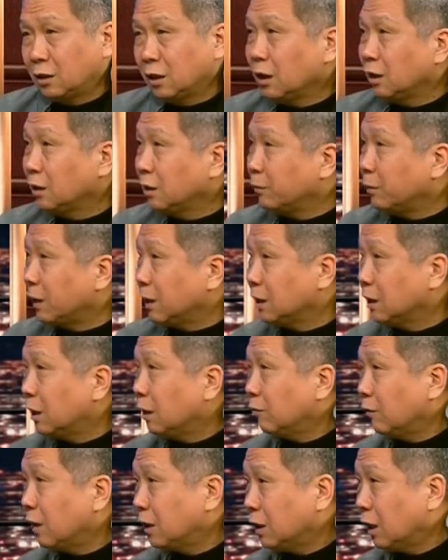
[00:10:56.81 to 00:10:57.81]
他可能本意
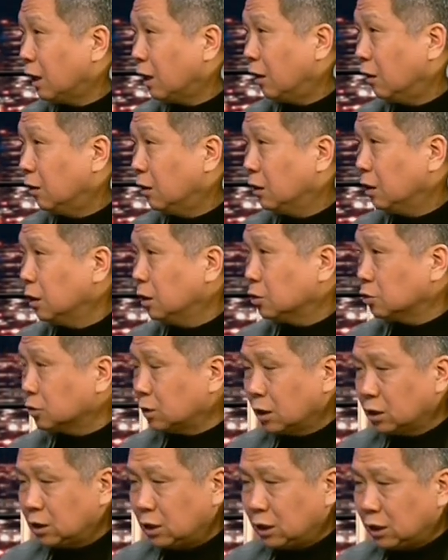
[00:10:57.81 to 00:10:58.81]
更为你好，就
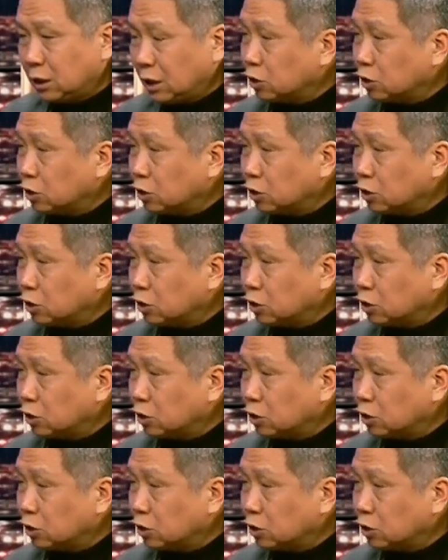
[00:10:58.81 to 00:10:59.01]
是你的